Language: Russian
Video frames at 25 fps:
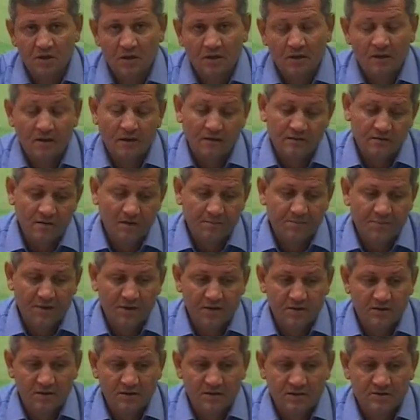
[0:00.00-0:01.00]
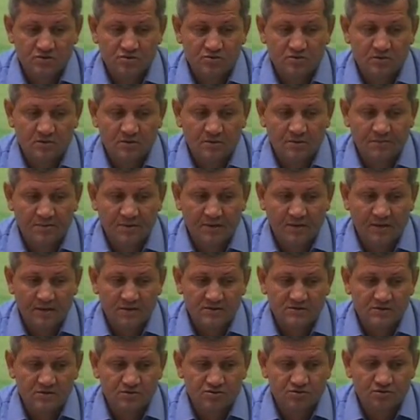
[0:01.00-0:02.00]
Хотя практика судебно
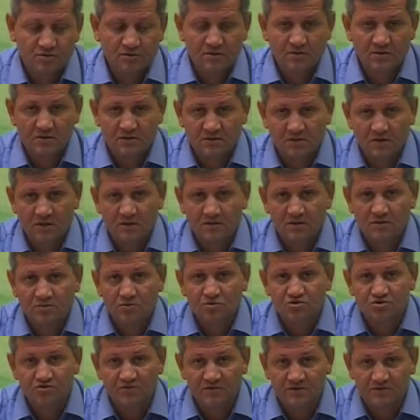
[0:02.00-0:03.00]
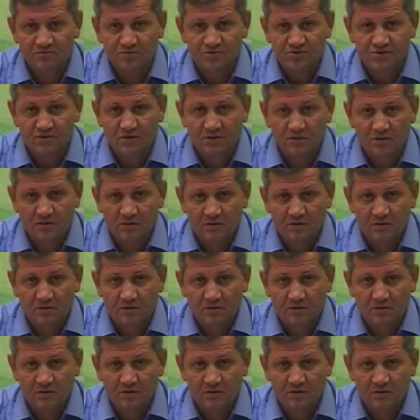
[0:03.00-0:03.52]
показывает, что иногда это тоже возможно.